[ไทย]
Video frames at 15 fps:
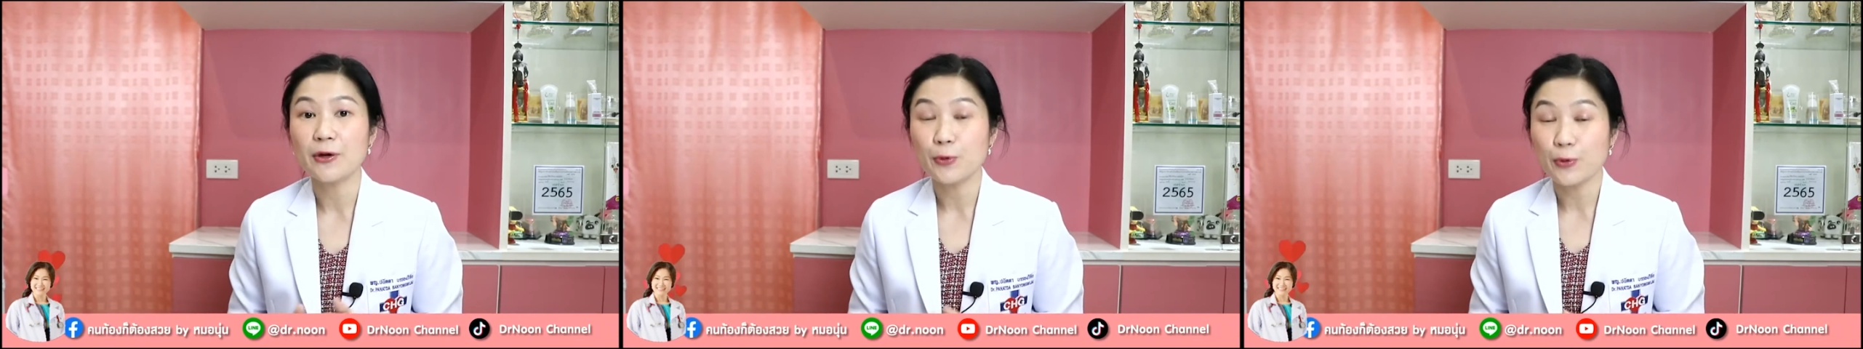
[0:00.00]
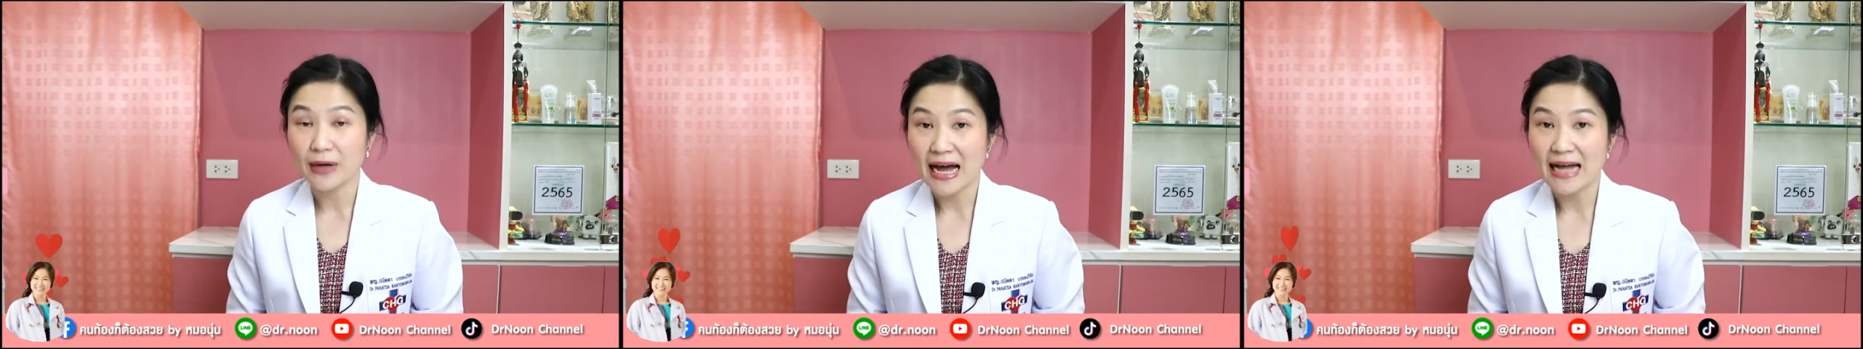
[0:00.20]

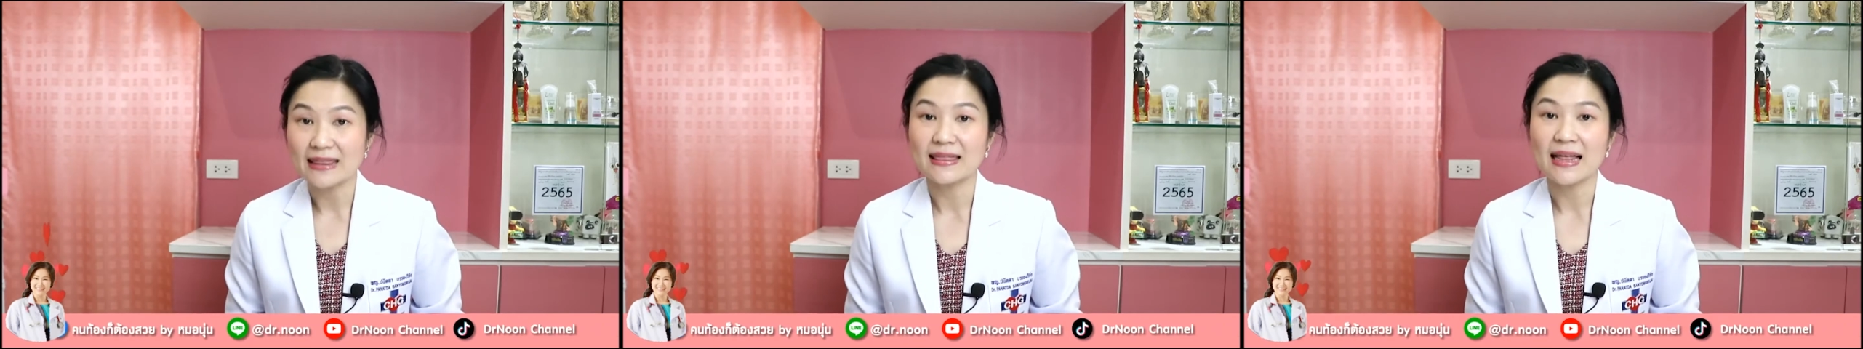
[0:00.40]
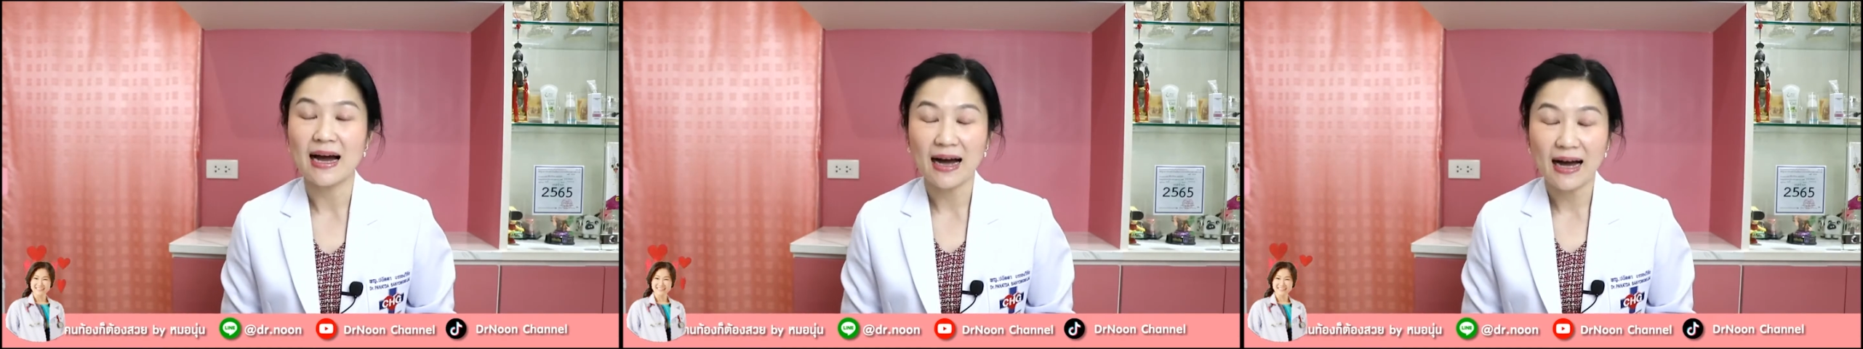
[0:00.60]
การตั้ง
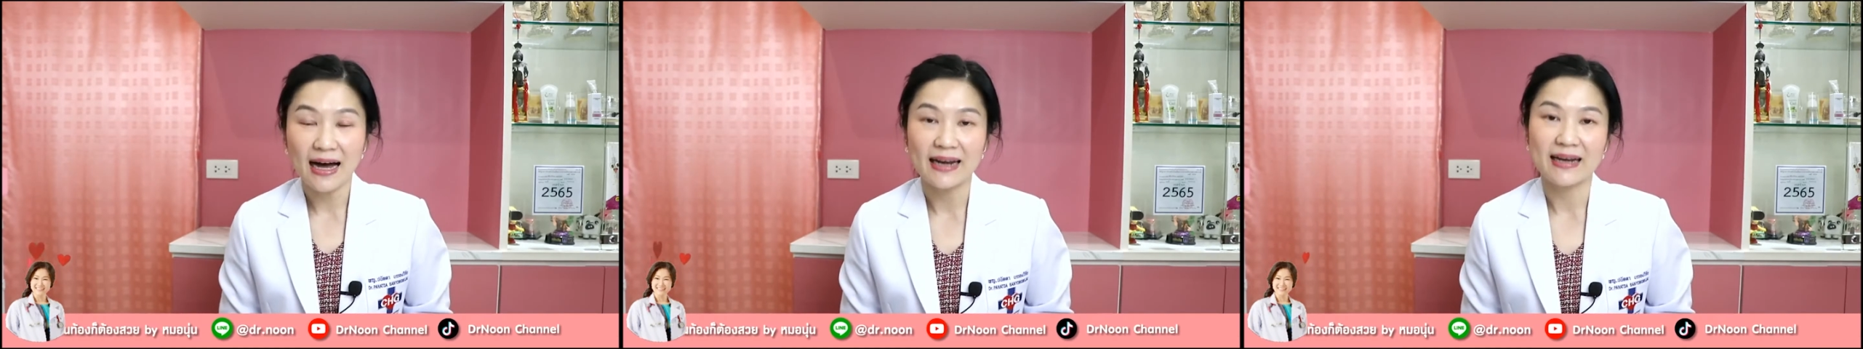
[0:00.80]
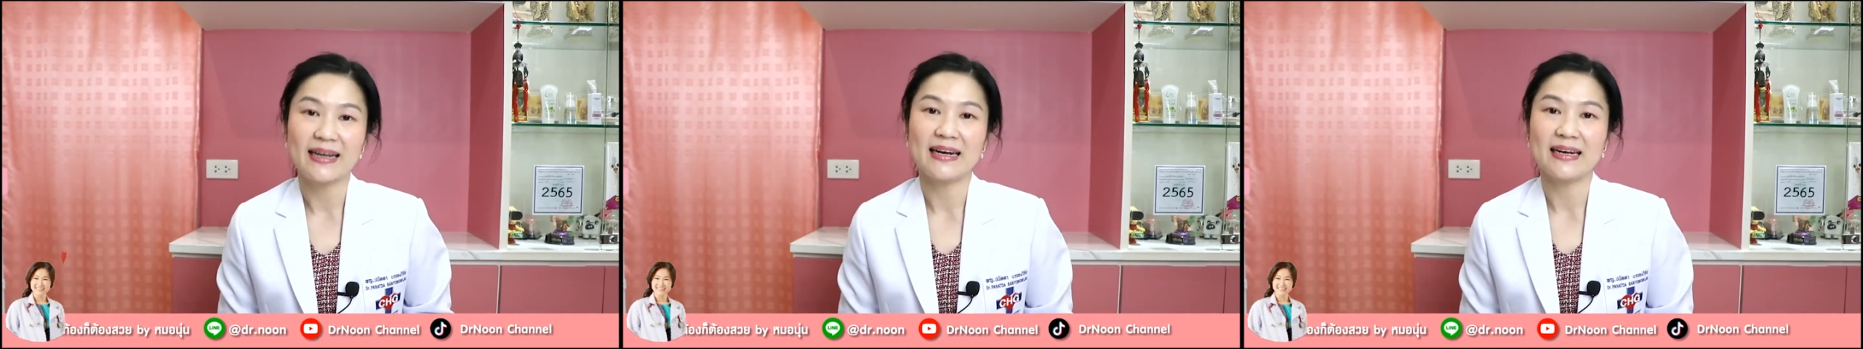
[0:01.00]
ครรภ์
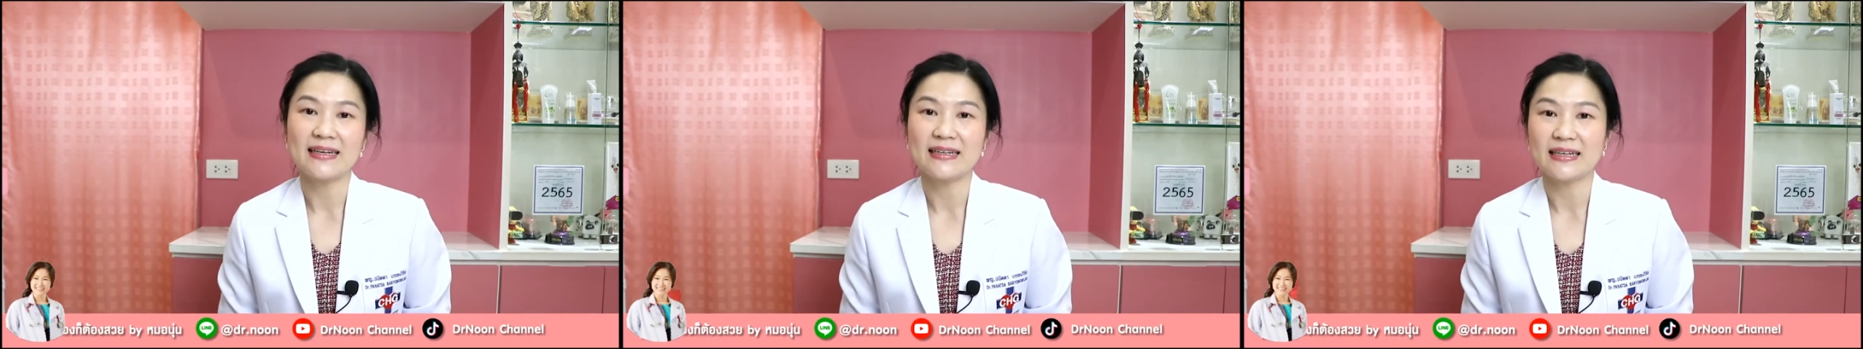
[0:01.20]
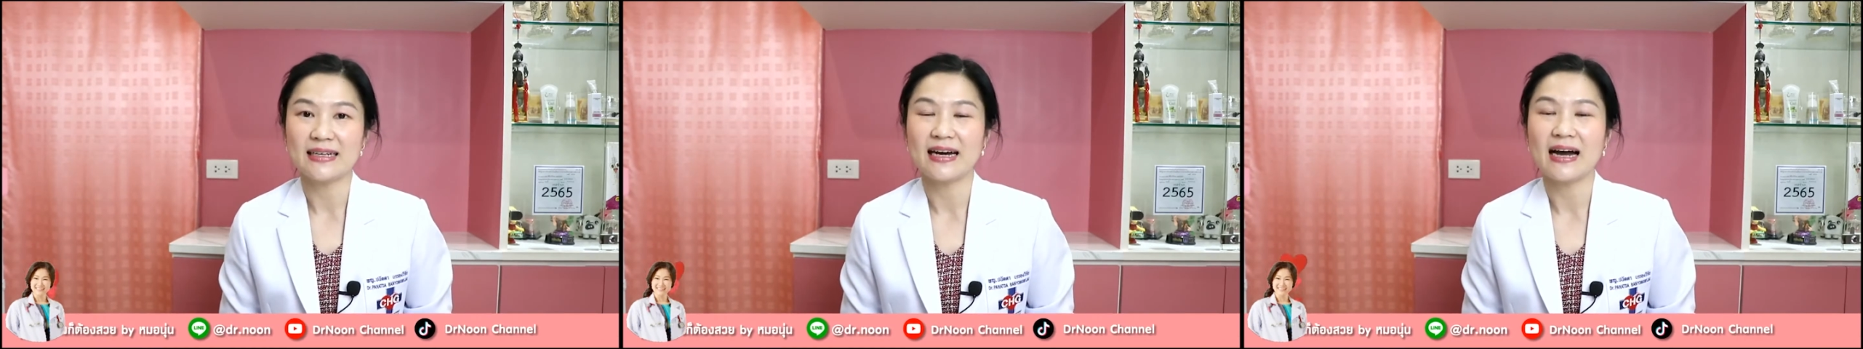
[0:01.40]
ได้เลย
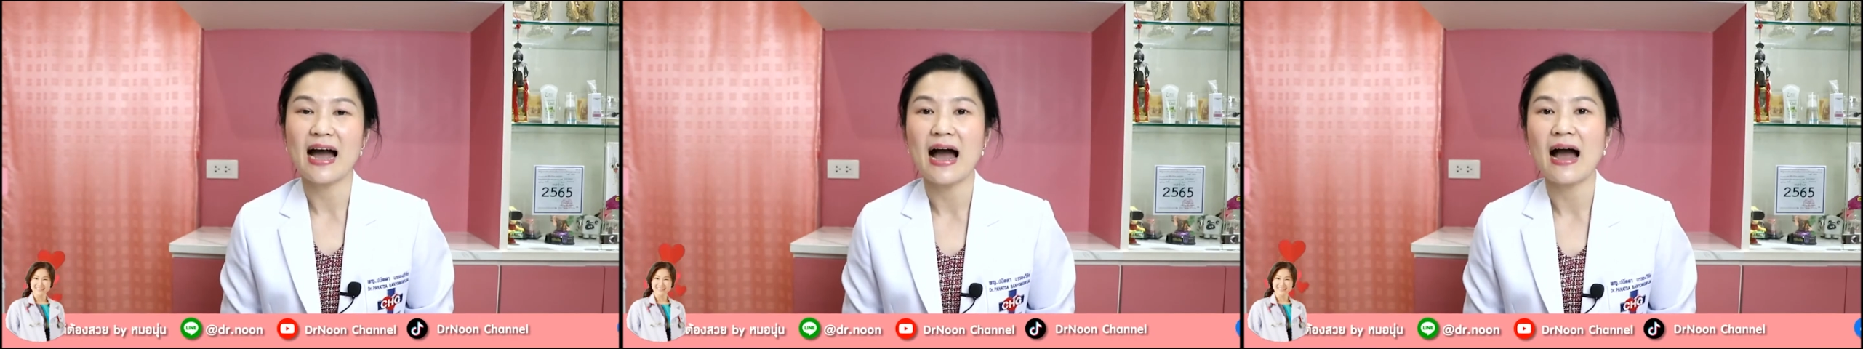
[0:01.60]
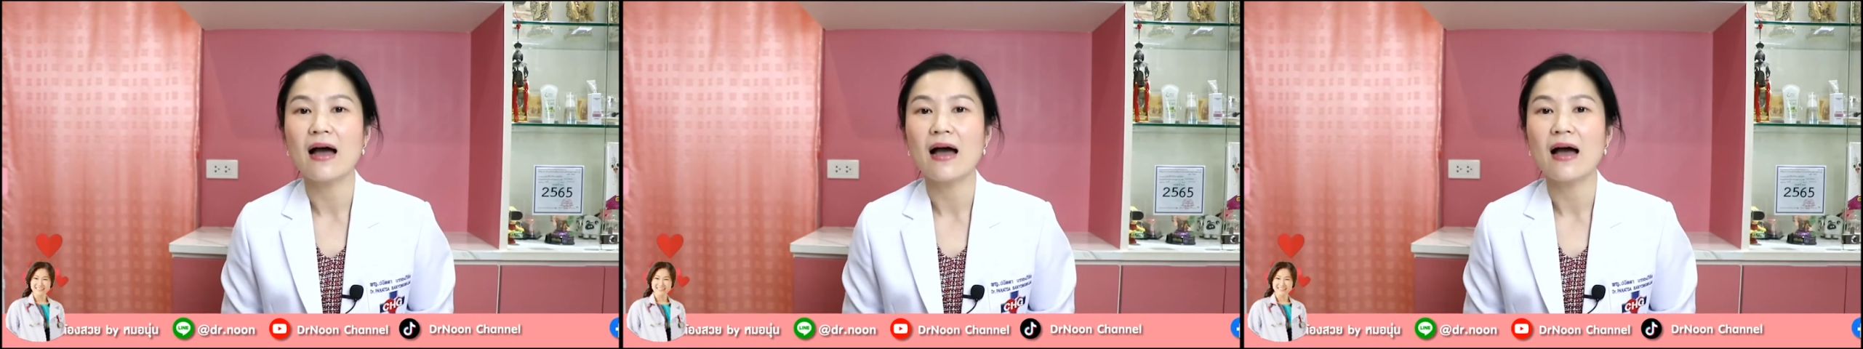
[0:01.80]
นะคะ